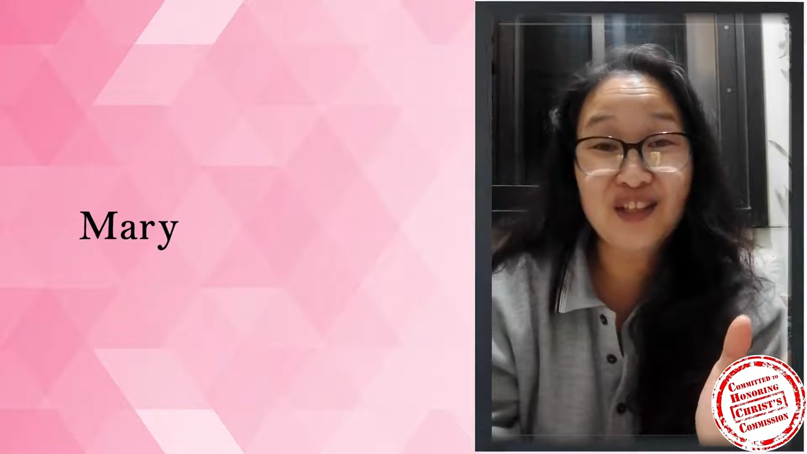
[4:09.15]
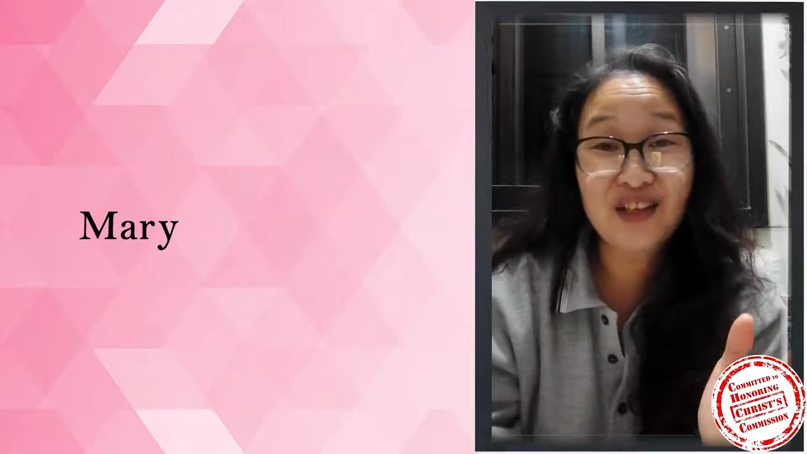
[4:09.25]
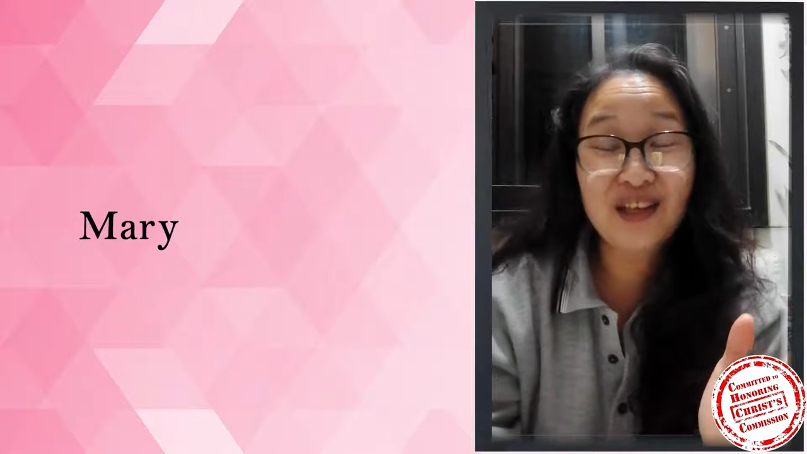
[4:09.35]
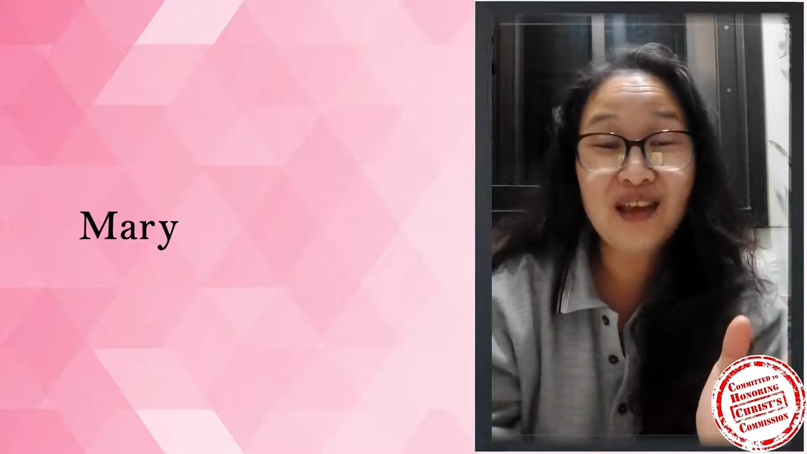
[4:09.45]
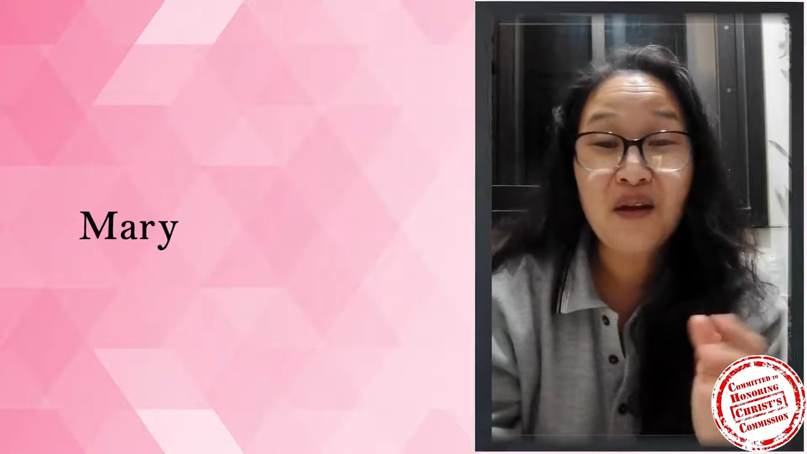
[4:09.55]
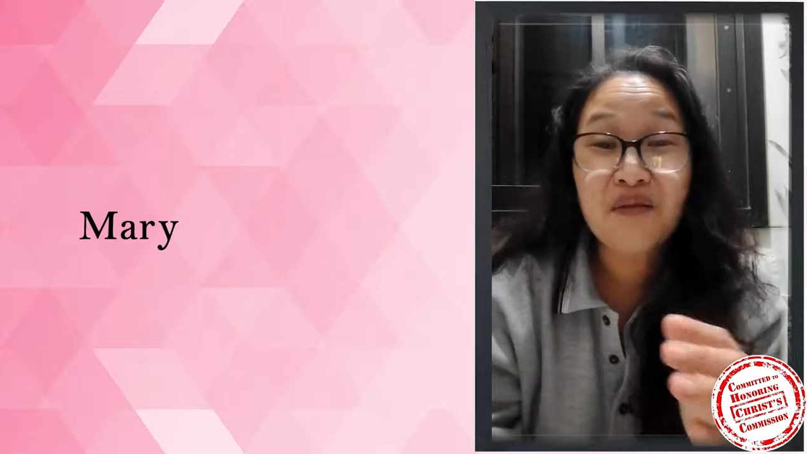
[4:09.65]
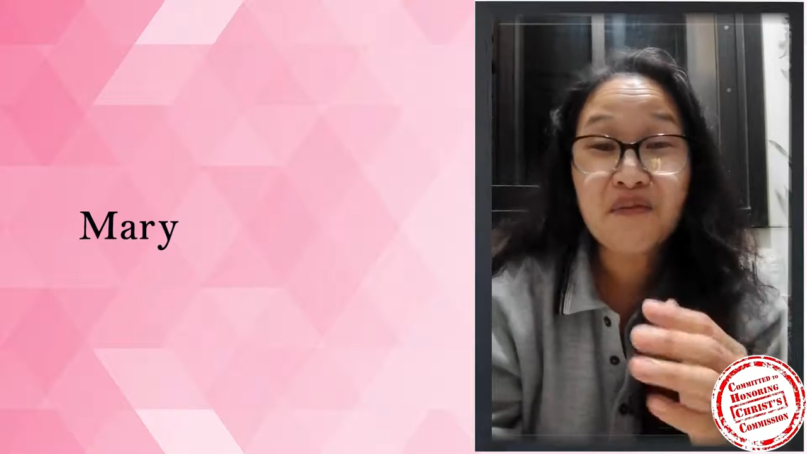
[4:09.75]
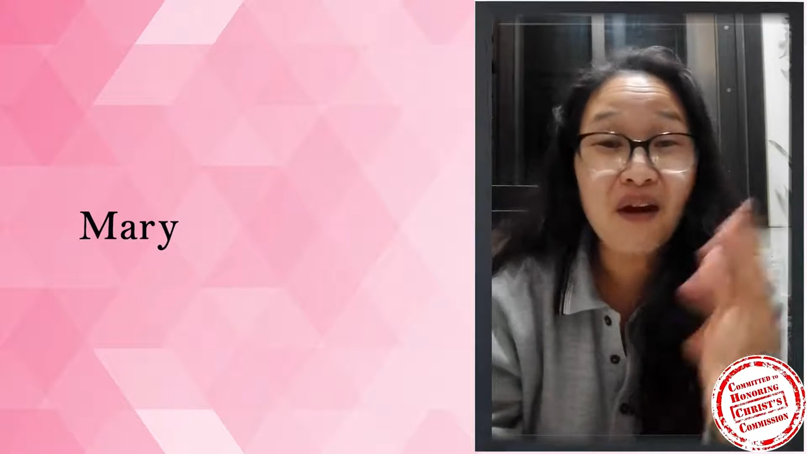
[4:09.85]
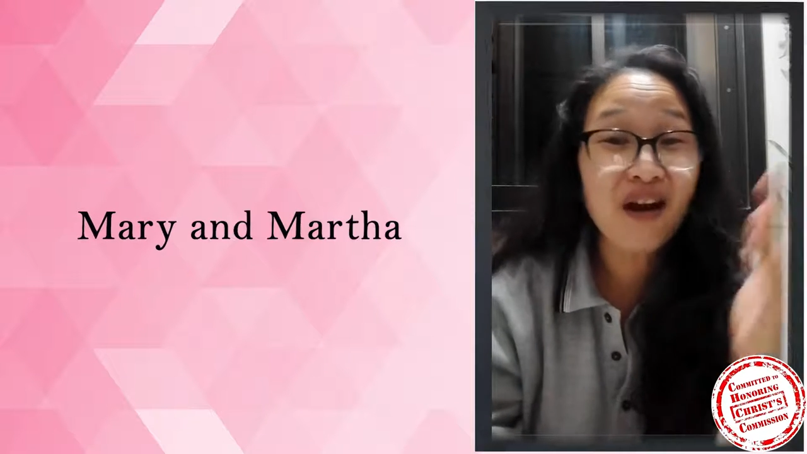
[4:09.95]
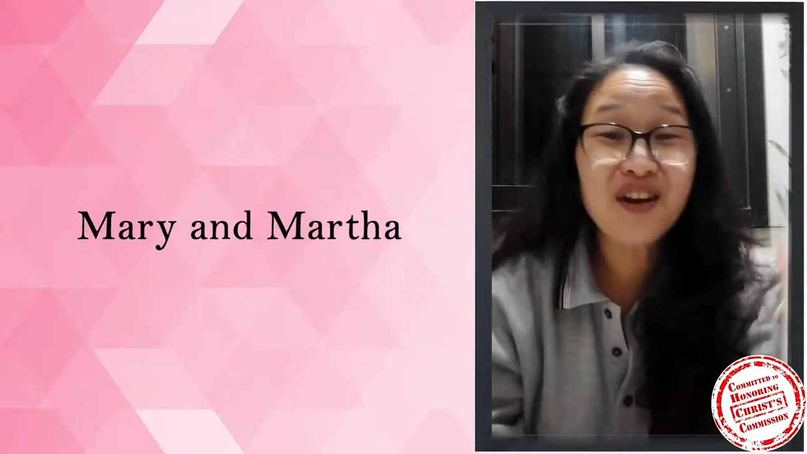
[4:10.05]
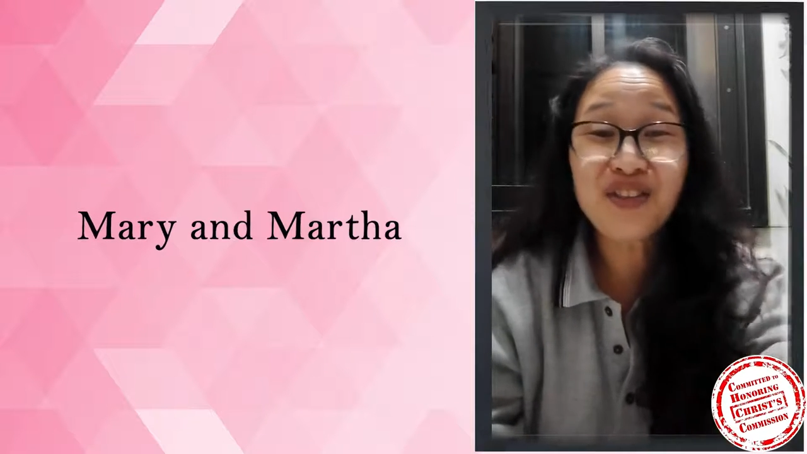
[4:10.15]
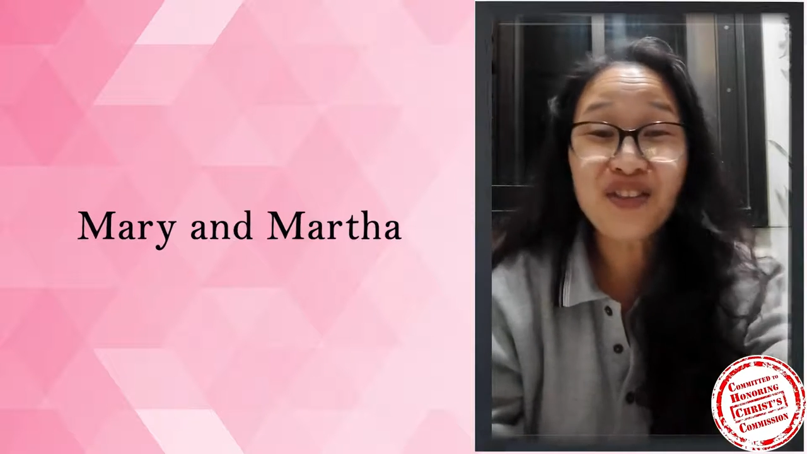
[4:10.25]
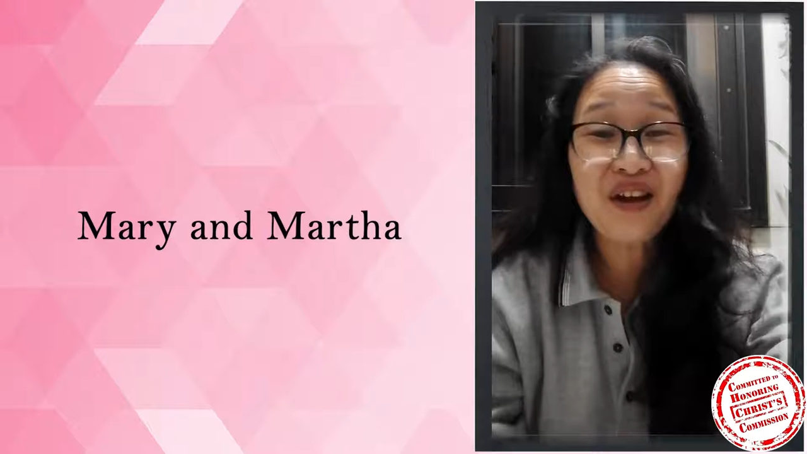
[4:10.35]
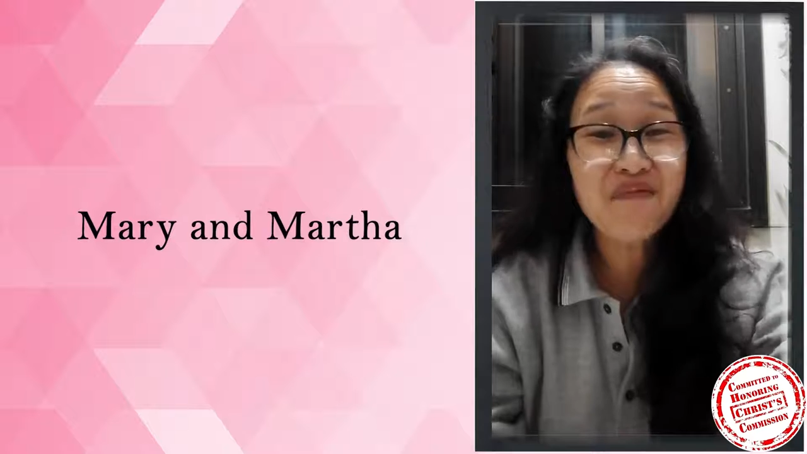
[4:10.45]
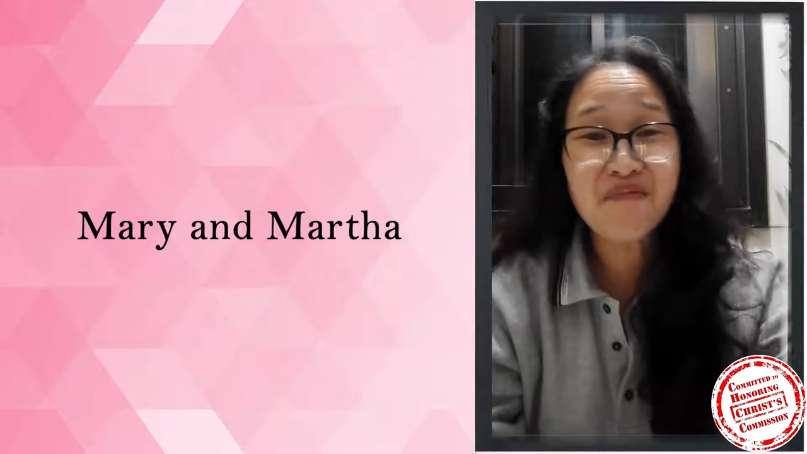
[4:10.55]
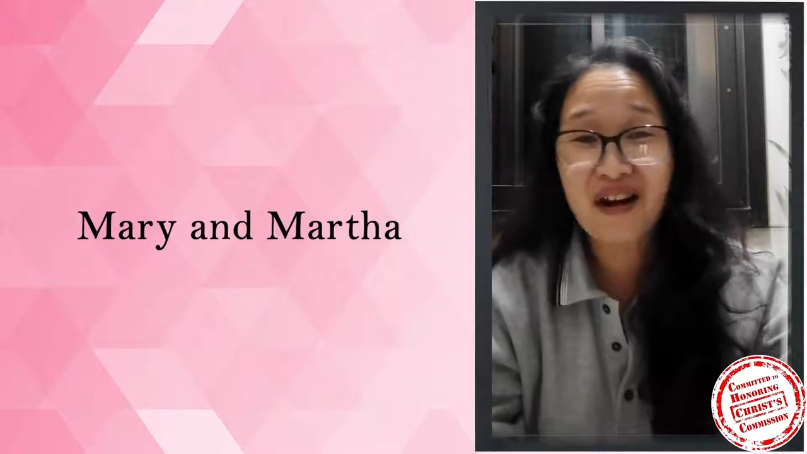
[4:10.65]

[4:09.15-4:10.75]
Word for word: si Martha,